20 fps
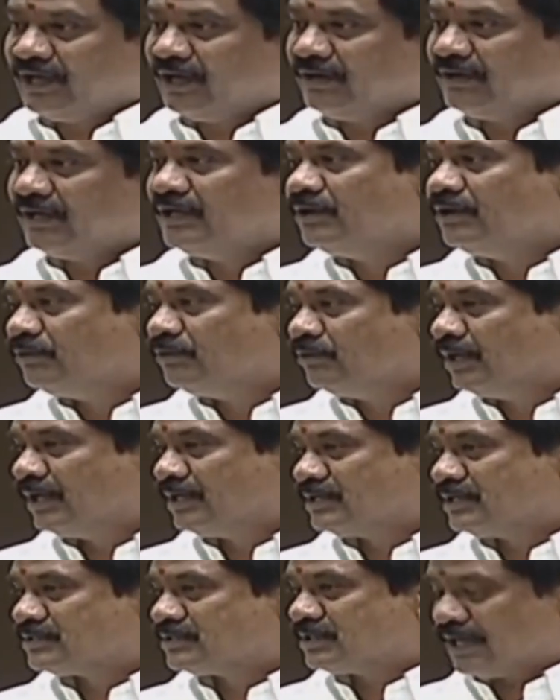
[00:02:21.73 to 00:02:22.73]
అవన్నీ కూడా
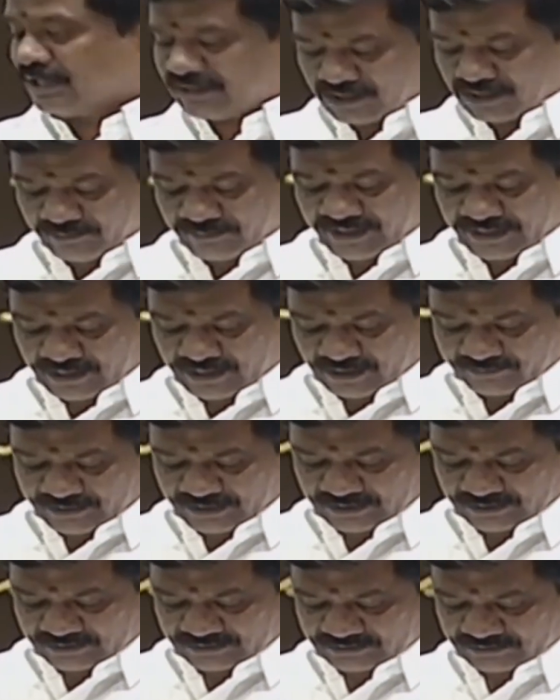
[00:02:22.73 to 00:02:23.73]
సాదా
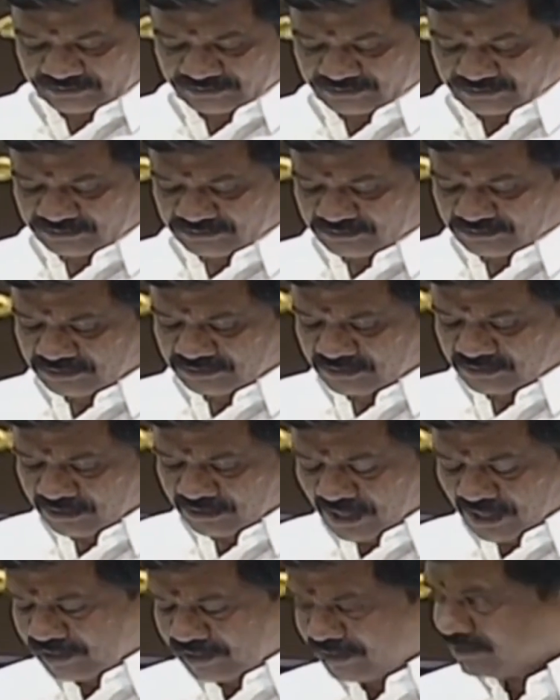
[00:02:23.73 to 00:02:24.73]
బైనామా
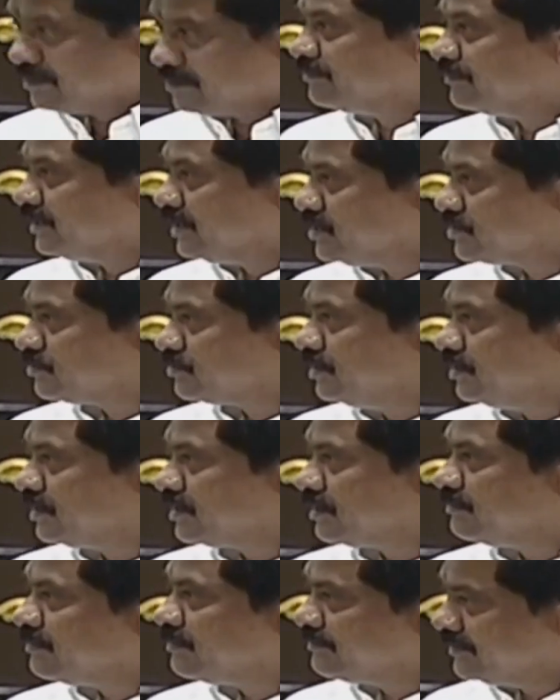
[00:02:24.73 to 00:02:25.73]
కార్యక్రమం తీసుకొని
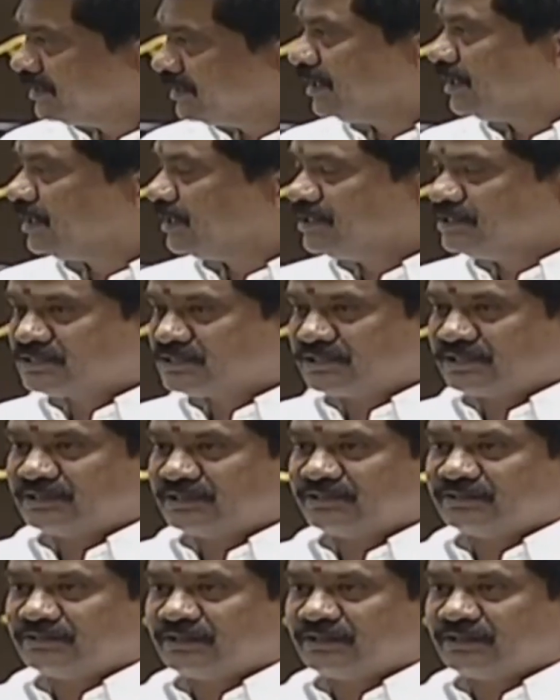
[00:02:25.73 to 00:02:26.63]
క్రమబద్ధీకరించి